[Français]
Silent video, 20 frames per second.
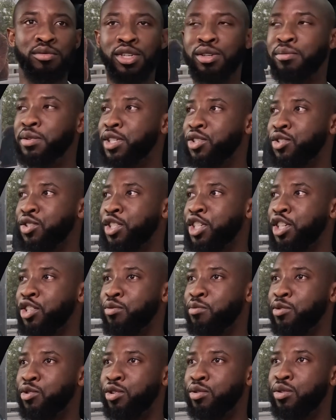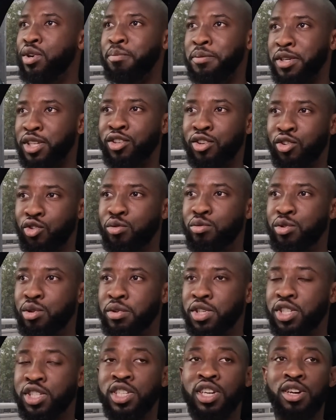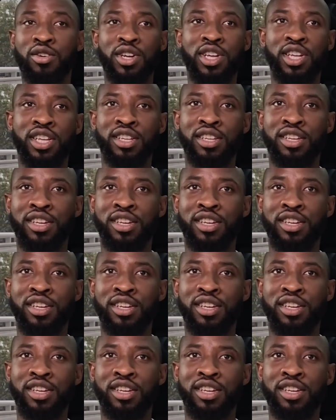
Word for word: mais comment ça, je savais quel numéro Ouais, mais t'es dans le groupe demain. J'ai dit, ah ouais.